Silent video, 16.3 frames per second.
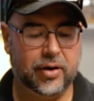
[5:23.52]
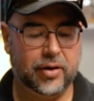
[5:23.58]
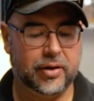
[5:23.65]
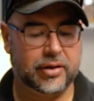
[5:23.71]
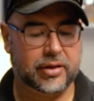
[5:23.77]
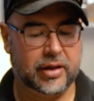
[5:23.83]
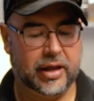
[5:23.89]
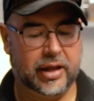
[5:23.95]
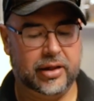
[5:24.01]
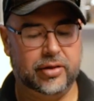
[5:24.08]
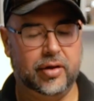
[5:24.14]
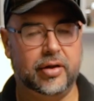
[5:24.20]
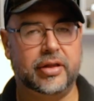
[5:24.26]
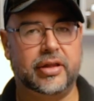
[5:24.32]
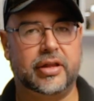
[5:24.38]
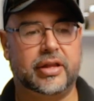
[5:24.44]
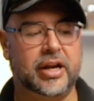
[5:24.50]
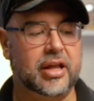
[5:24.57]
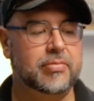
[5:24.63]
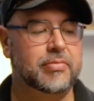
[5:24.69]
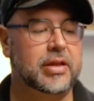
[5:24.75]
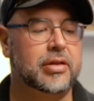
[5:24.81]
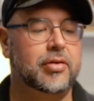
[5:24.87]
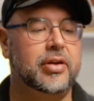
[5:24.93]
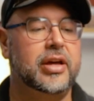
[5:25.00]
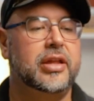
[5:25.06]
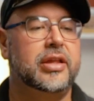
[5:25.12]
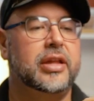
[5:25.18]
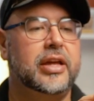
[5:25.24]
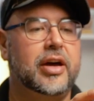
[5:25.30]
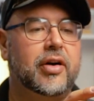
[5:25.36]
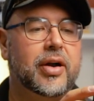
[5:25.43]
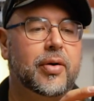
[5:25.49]
los dos transmisores
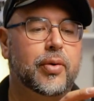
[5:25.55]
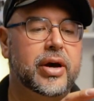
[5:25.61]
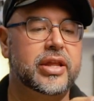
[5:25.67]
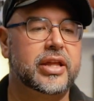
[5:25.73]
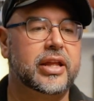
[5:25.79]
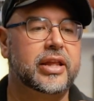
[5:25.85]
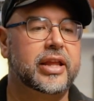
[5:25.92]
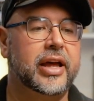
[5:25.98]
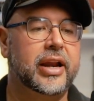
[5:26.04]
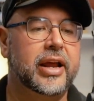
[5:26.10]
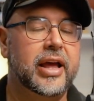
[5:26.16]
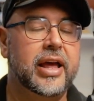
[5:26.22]
y ahora voy a encender